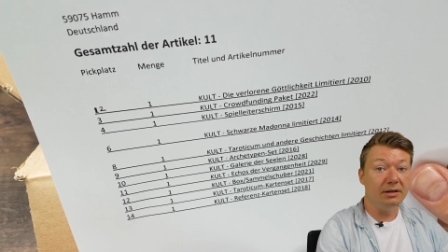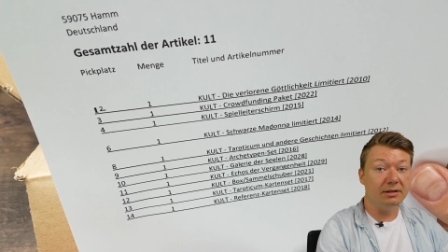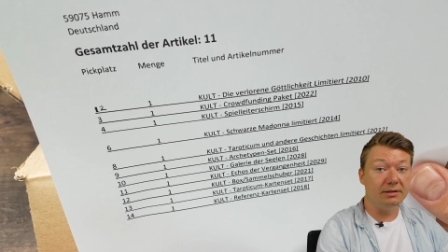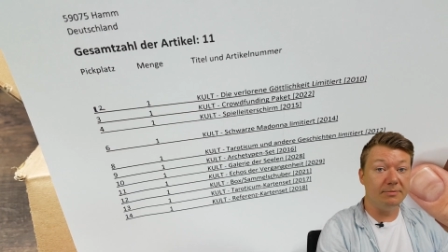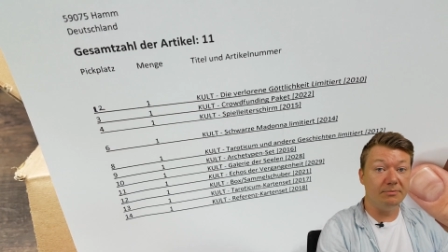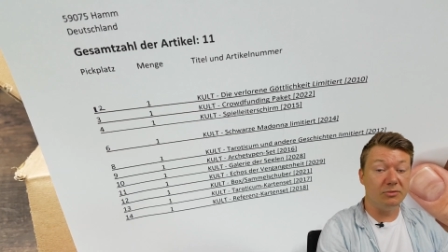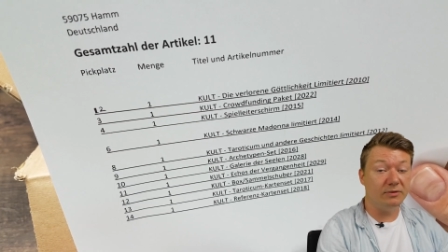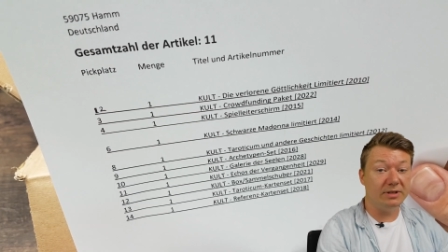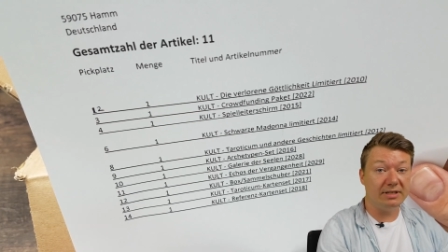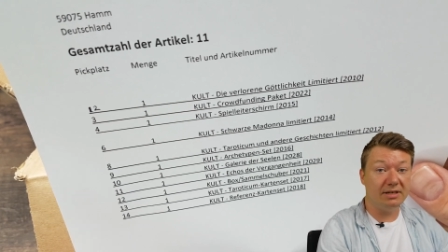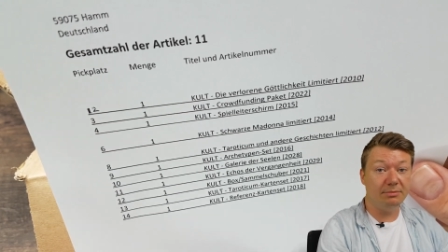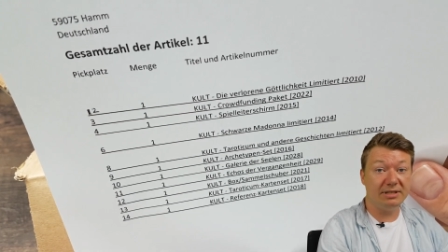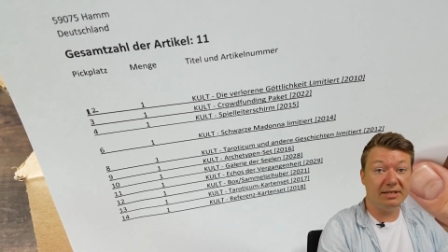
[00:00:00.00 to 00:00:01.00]
Ähm, sowas
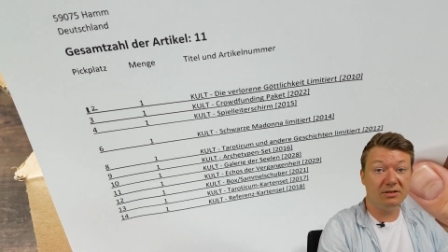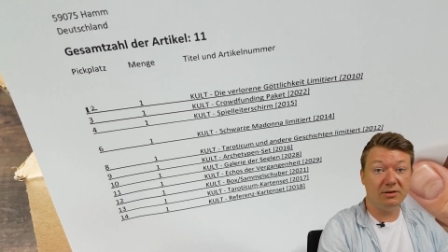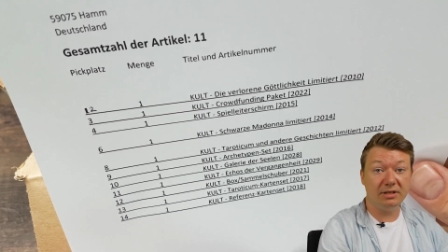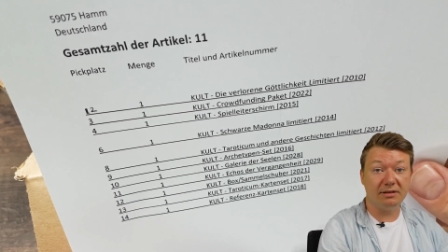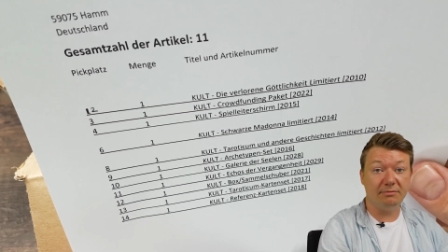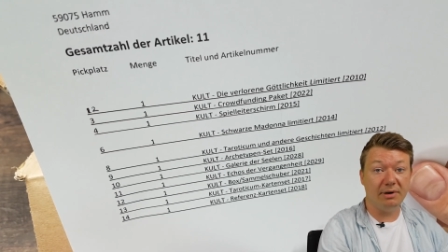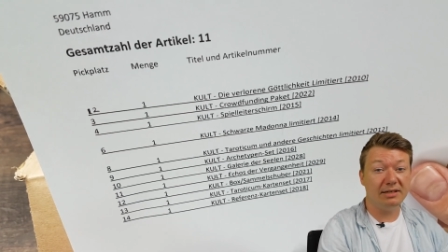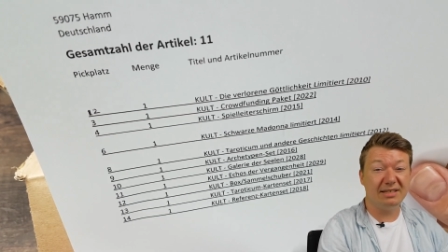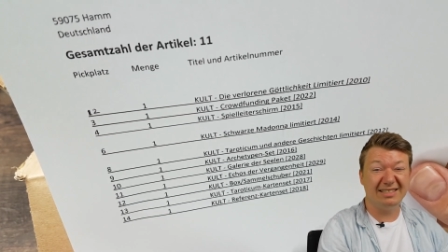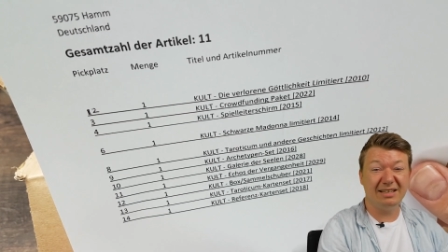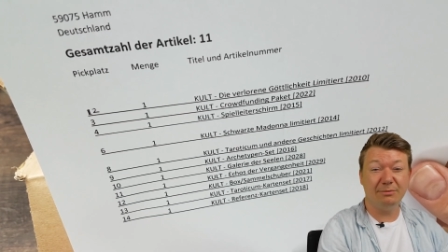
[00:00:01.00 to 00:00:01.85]
hat er bis jetzt noch nicht gemacht. Das ist